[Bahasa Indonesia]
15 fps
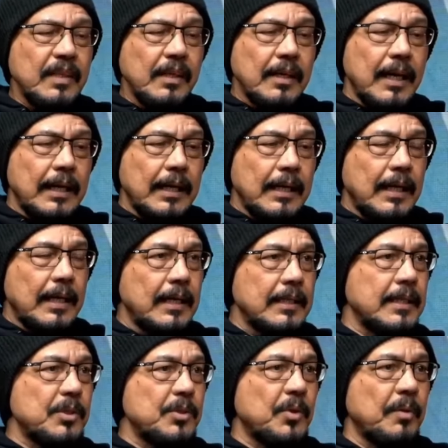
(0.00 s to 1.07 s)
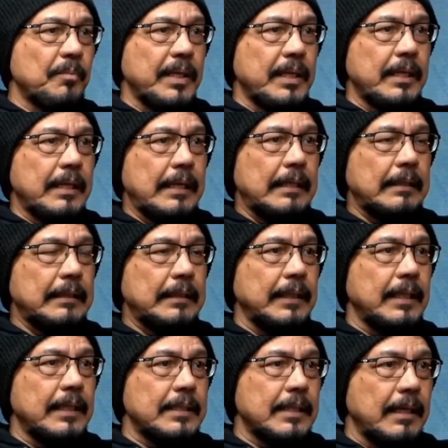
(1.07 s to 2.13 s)
Kakak-kakak saya sudah meninggal. Hmm,
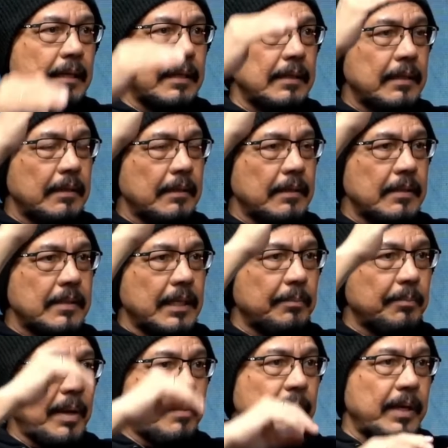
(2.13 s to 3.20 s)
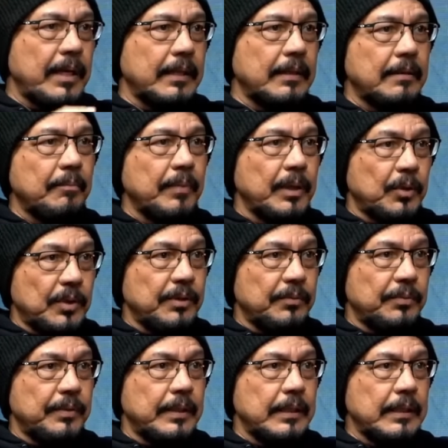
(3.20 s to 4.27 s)
ketika ya, saya hmm. jadi pemret Metro
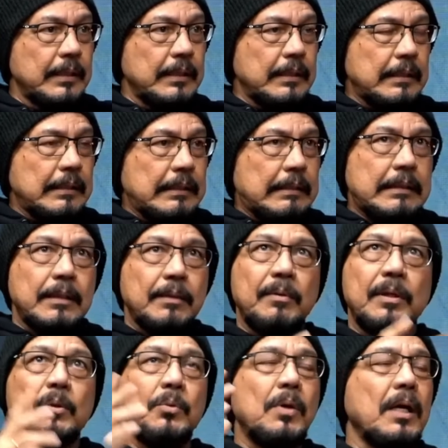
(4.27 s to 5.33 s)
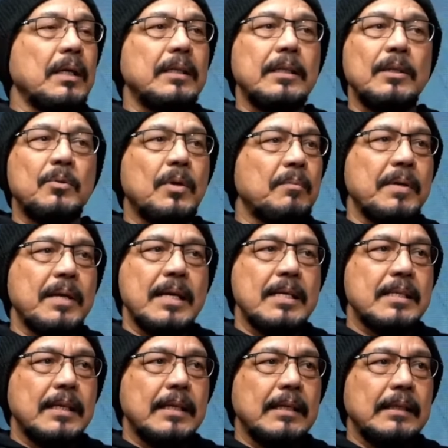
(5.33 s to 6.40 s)
TV, saya bilang, Tuhan ini luar
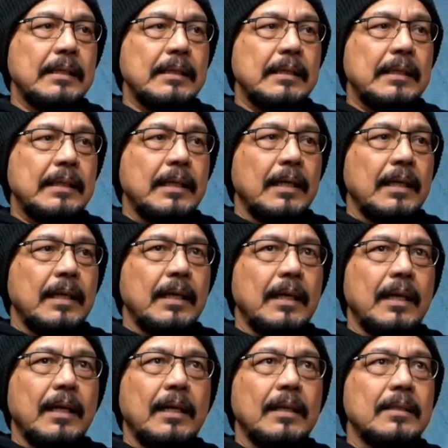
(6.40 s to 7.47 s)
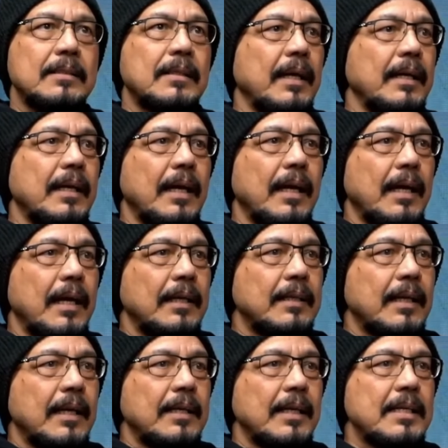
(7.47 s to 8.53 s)
biasa. Saya
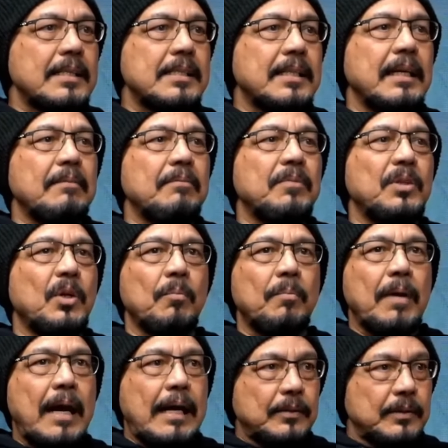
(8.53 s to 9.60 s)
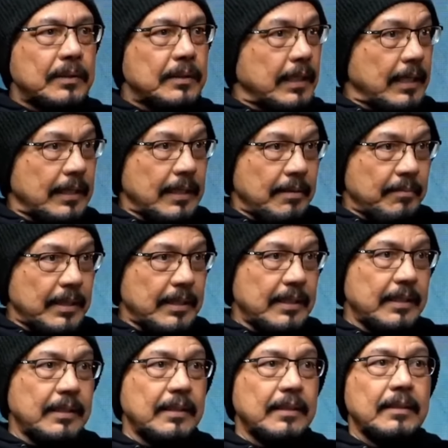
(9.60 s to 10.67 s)
hanya anak STM drop out. Saya nggak tamat.
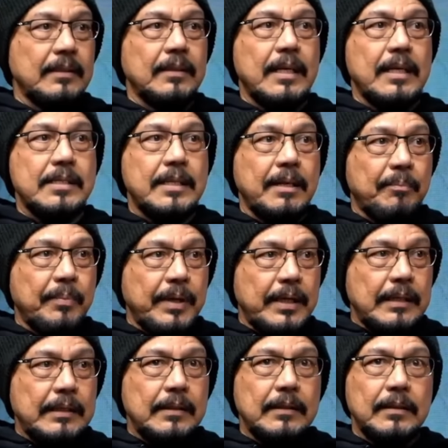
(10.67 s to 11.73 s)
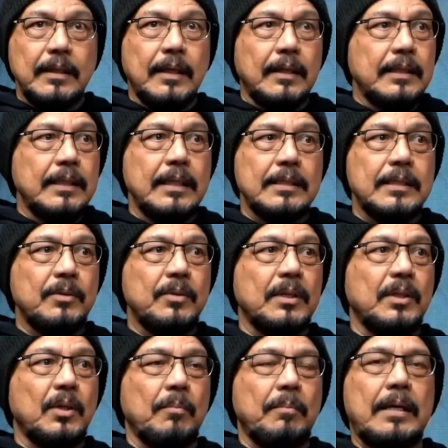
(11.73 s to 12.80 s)
Hmm. STP. Tingkat tiga saya udah
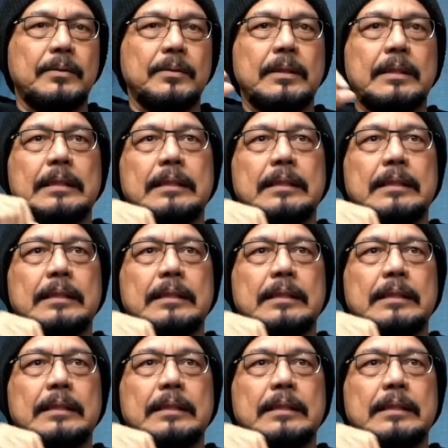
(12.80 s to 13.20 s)
drop out.